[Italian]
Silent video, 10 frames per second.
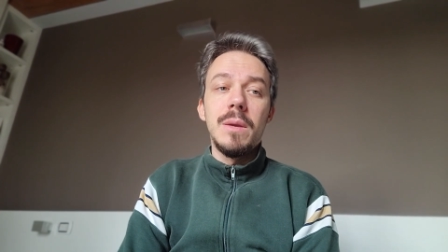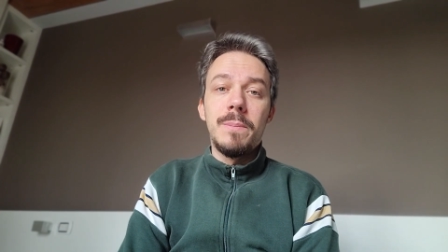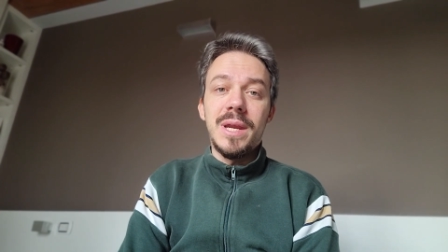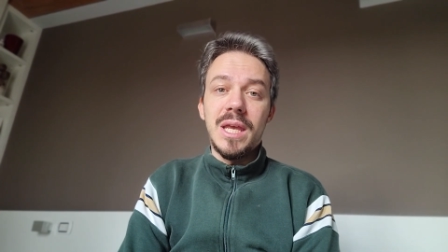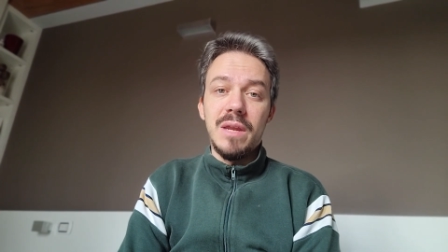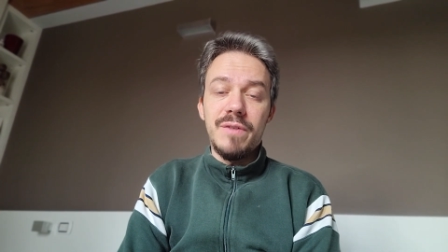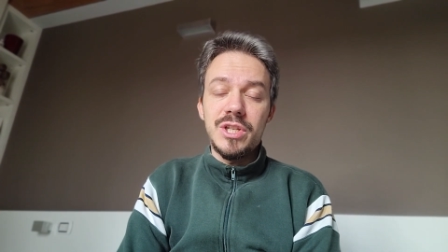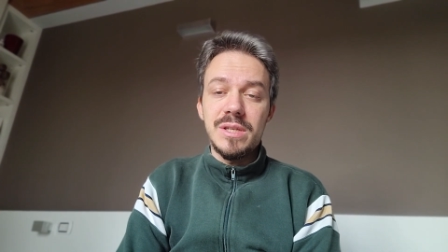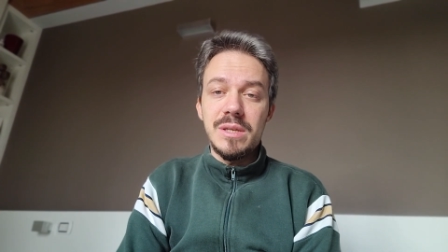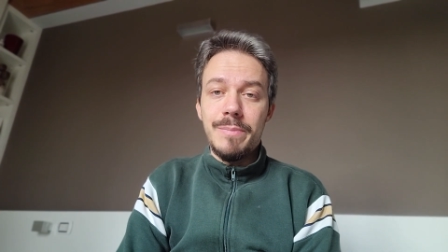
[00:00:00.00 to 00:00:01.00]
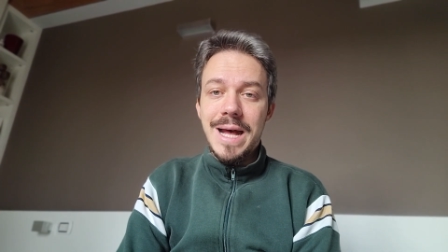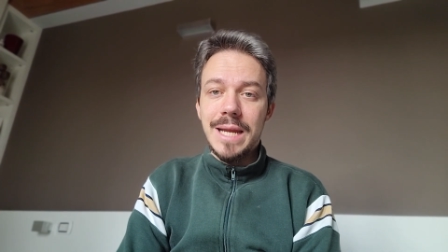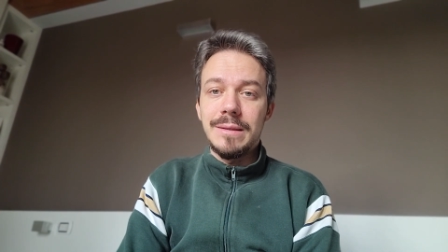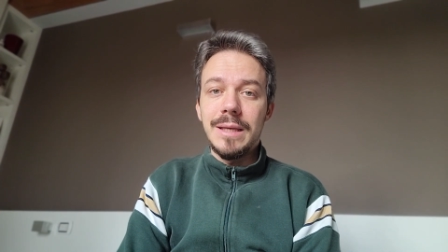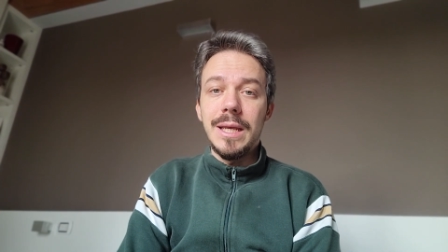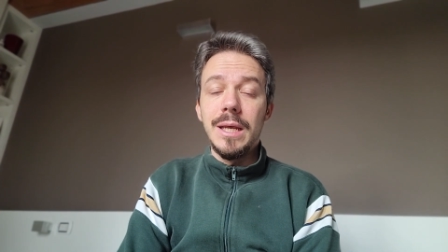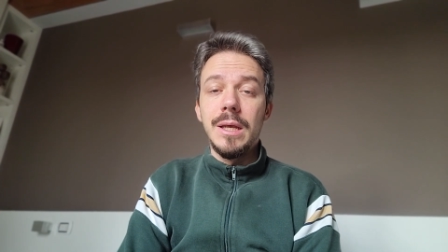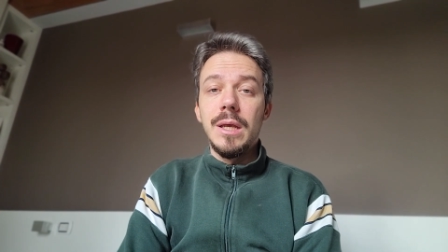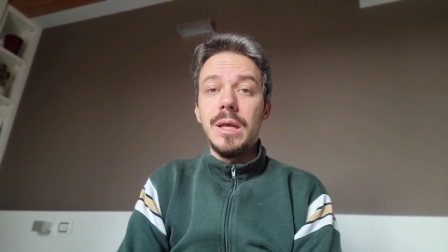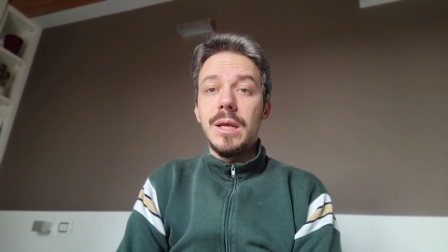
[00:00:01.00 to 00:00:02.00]
per chi ne facesse parte.
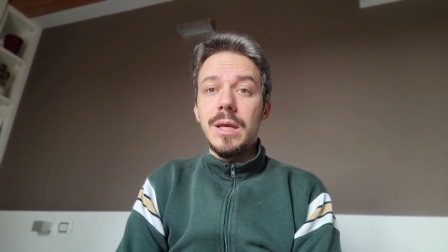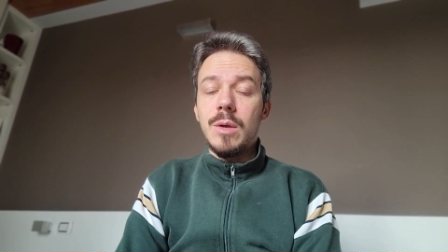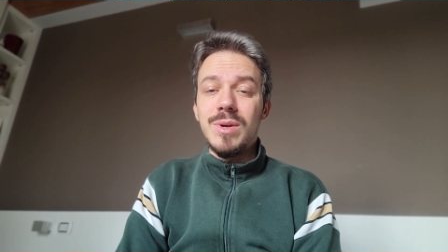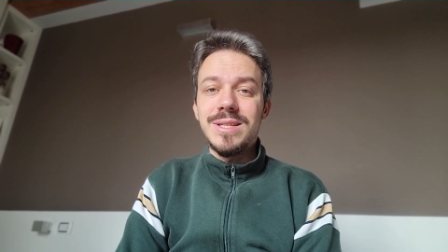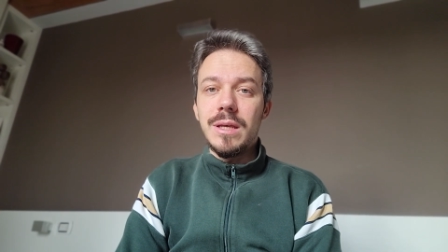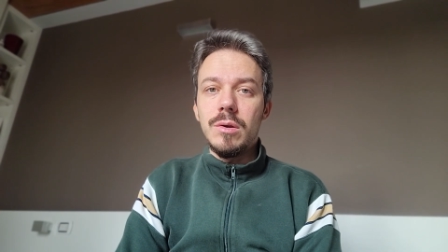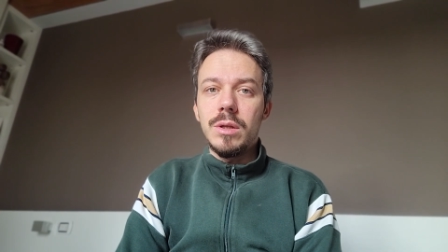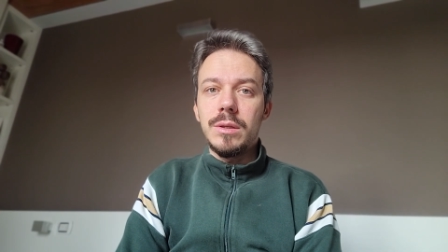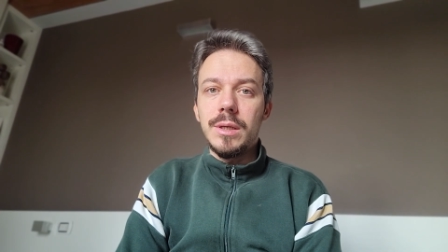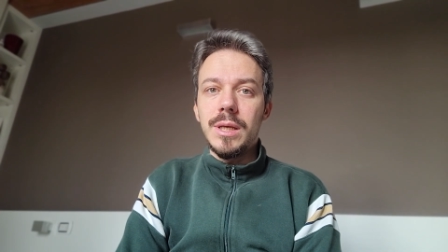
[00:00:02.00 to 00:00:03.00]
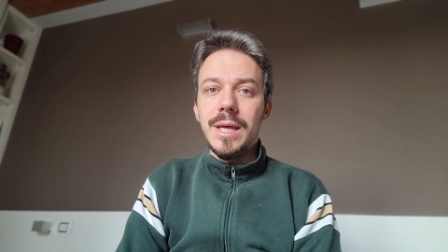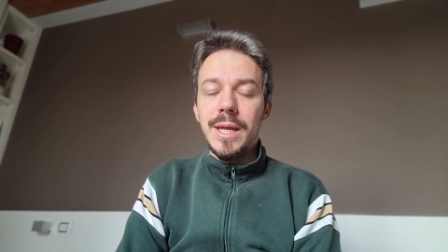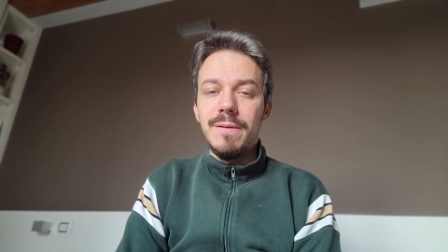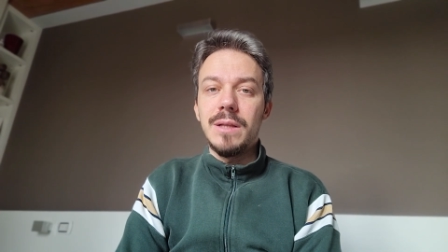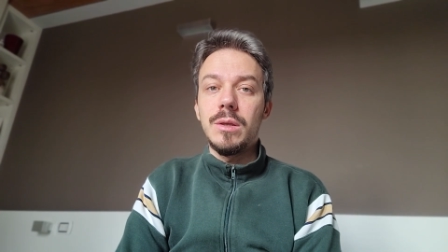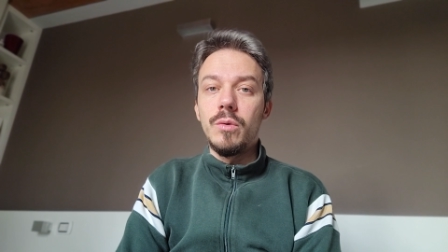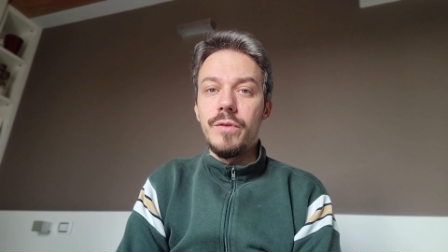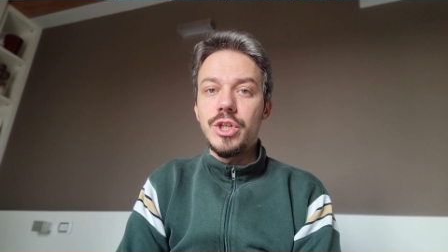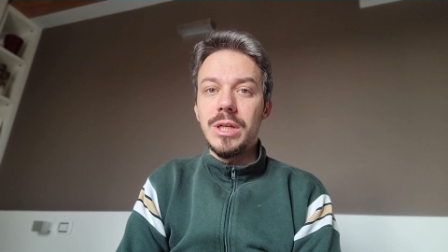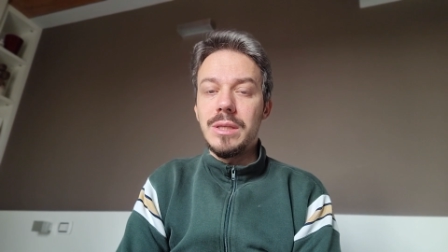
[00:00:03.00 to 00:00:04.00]
E questa notte è arrivata
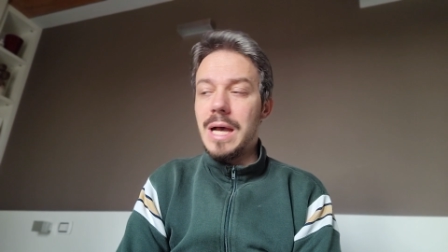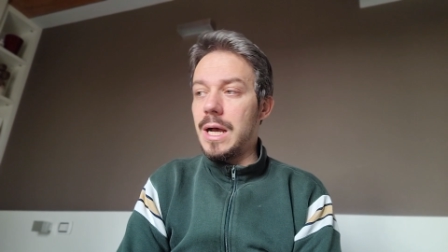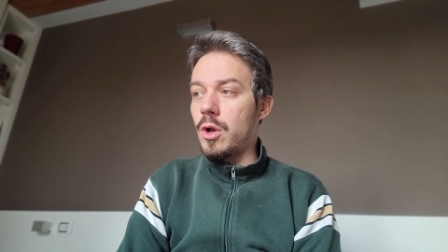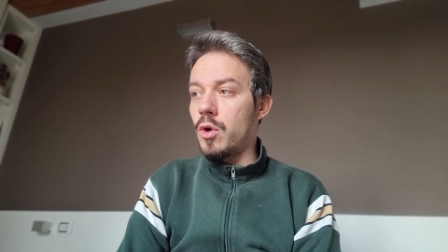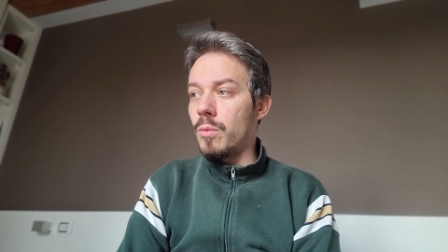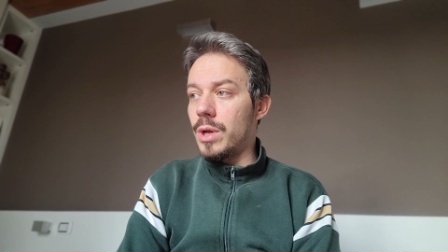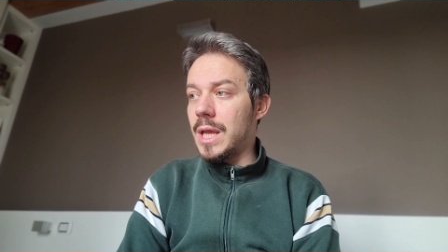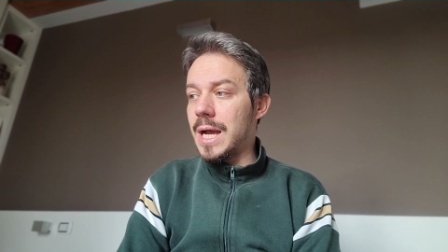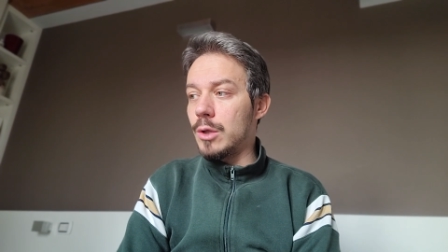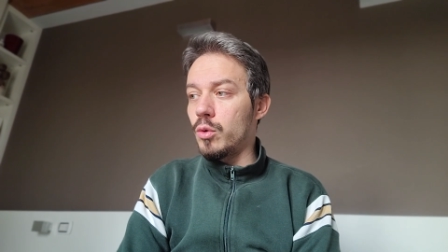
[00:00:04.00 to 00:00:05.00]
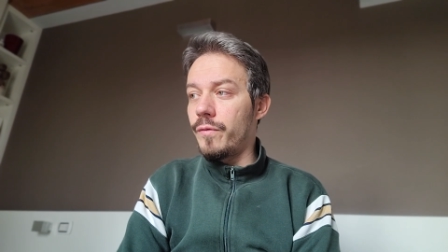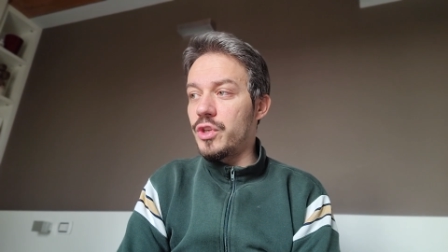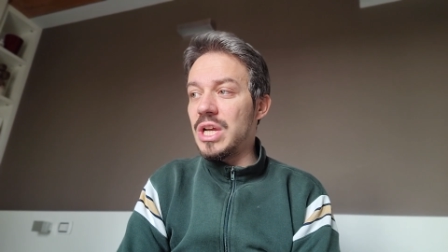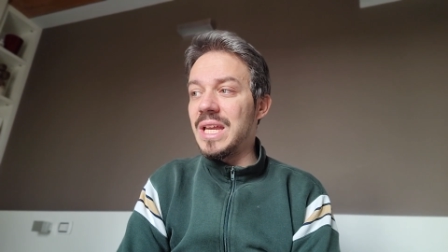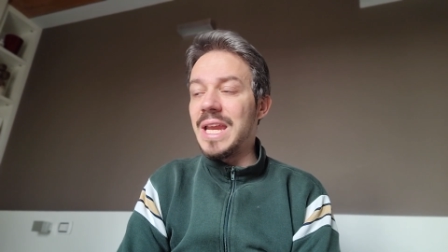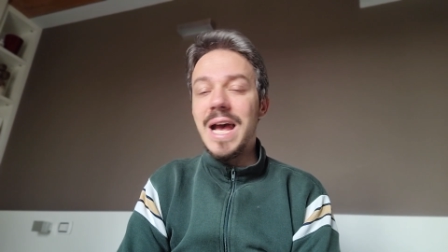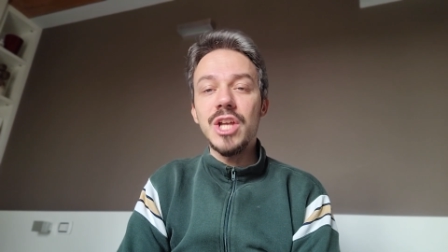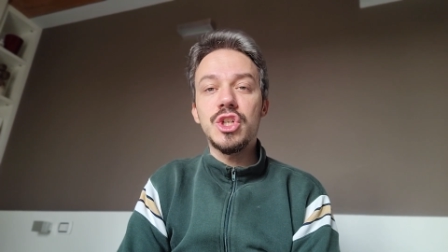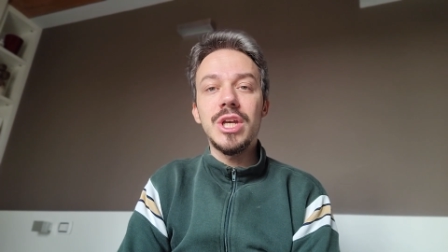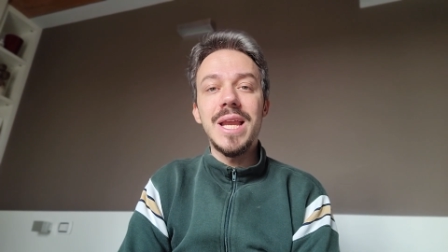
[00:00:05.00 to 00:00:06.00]
l'ufficialità. Comunicato ufficiale
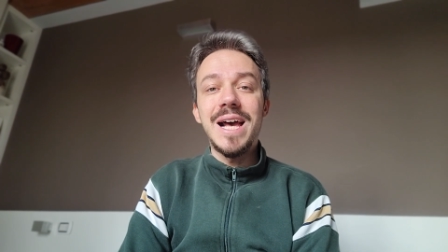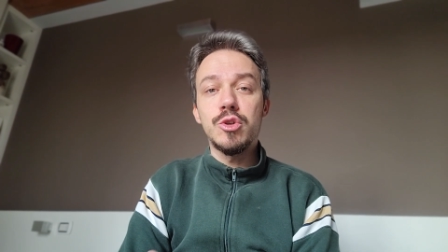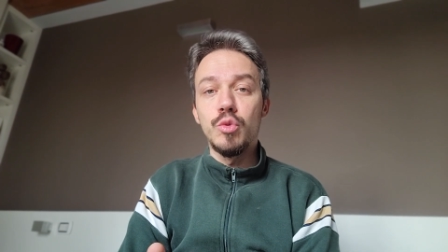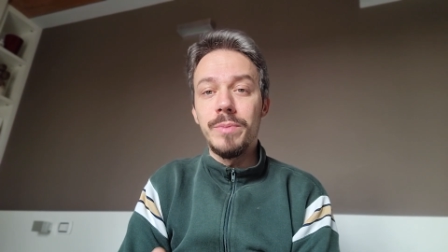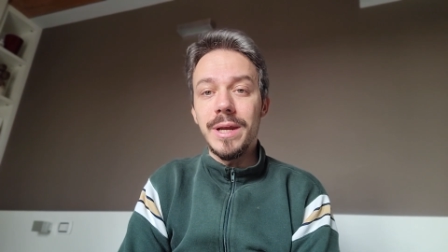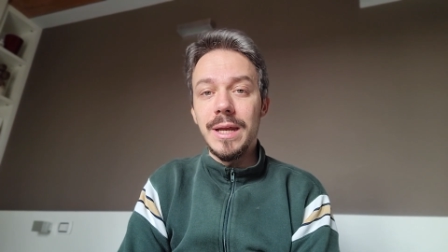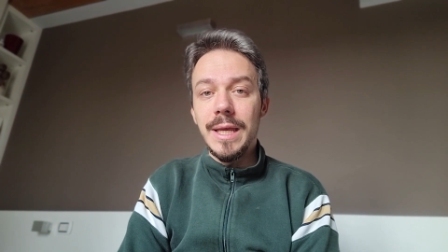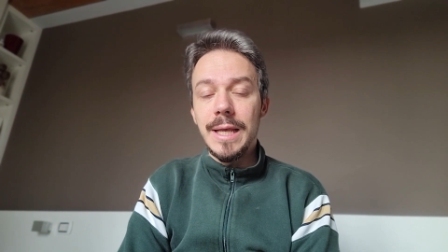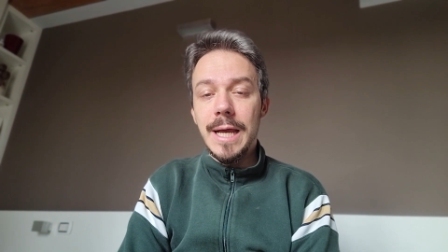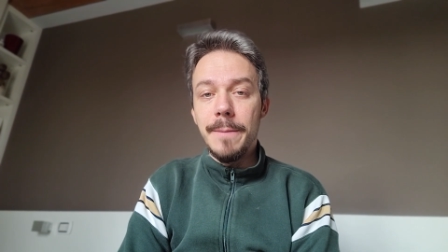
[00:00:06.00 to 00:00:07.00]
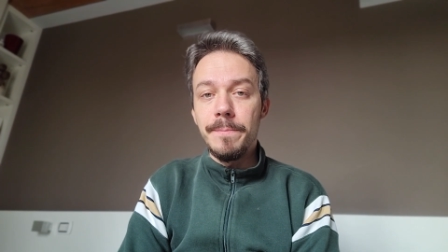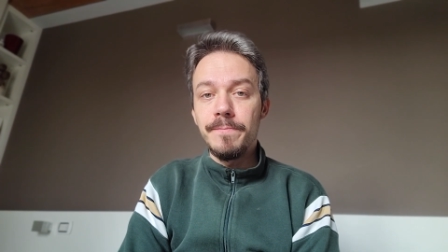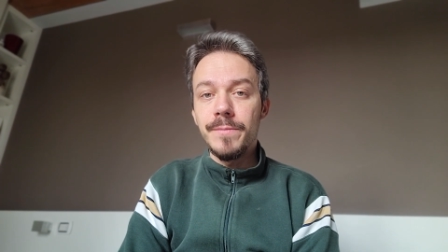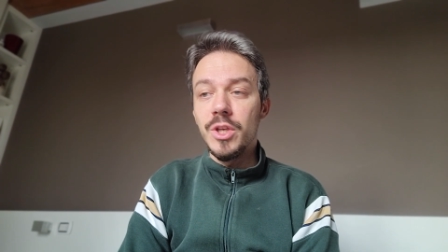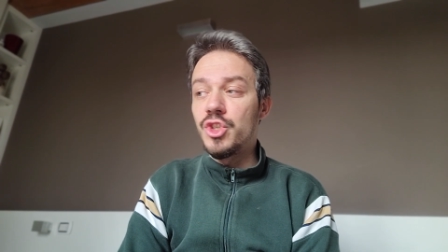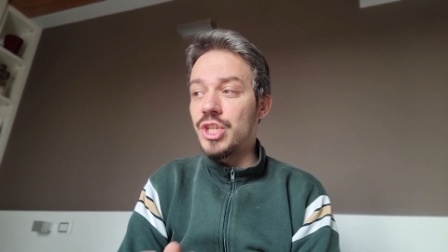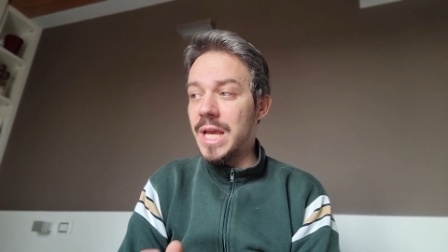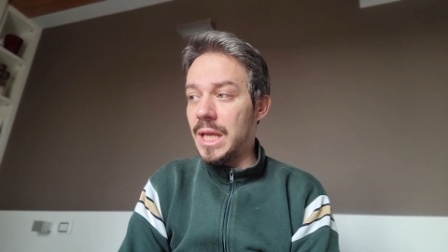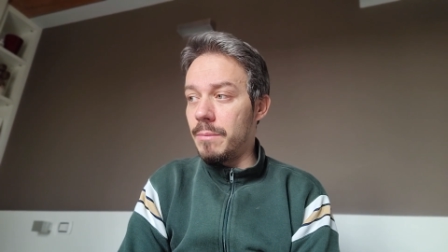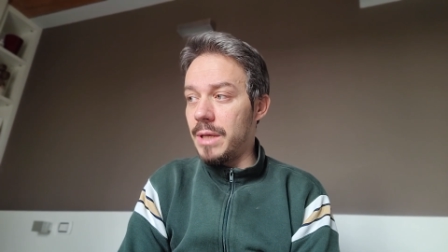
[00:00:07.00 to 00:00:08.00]
nasce la Superlega. C'è
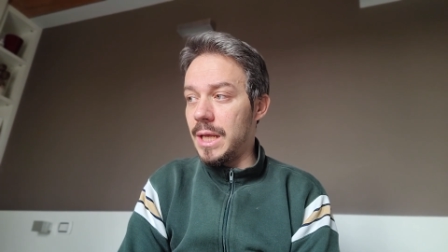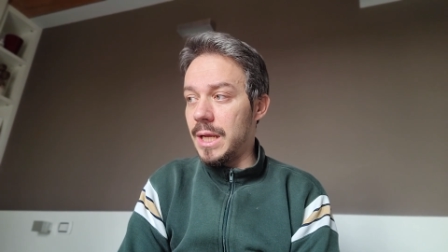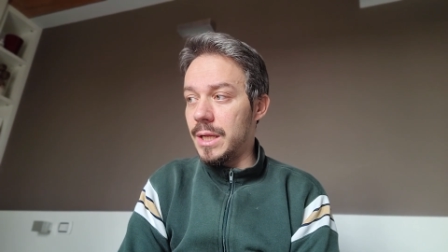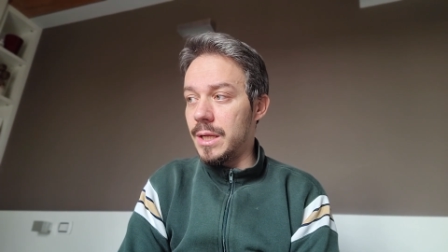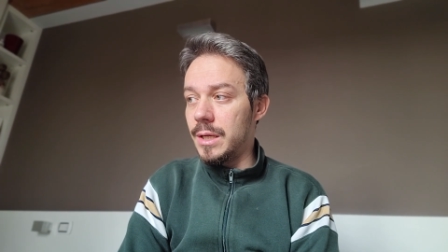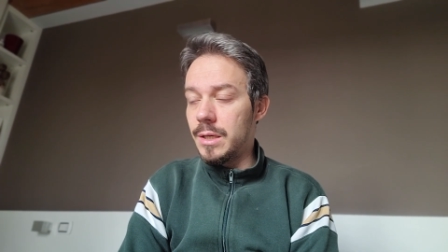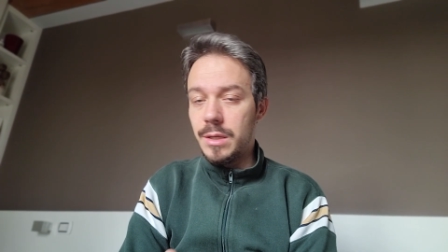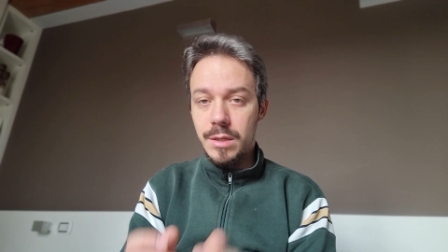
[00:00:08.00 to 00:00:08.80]
il Milan.